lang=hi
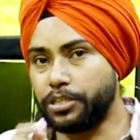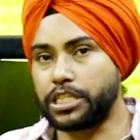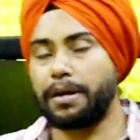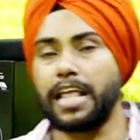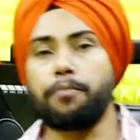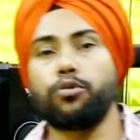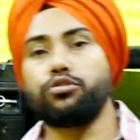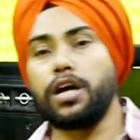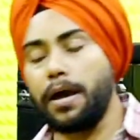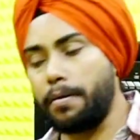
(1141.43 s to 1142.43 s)
अब इसके बाद आपको
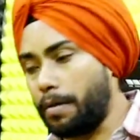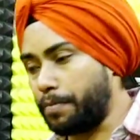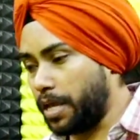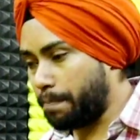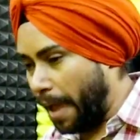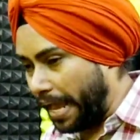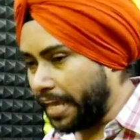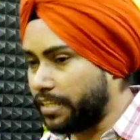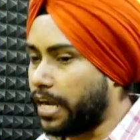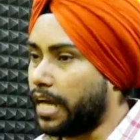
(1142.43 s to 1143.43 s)
जो है अपनी
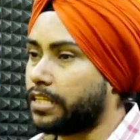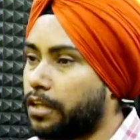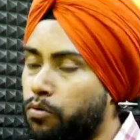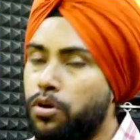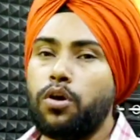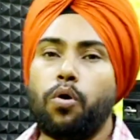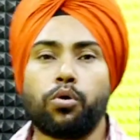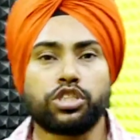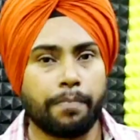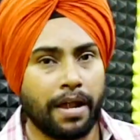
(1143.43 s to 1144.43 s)
पैकिंग दिखा देता हूँ
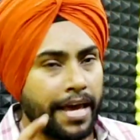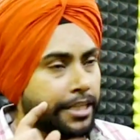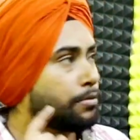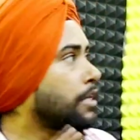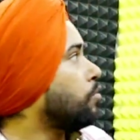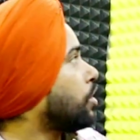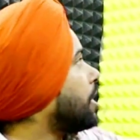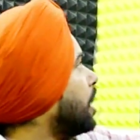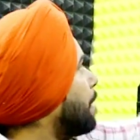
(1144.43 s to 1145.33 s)
और उससे पहले एक चीज बताता हूँ कि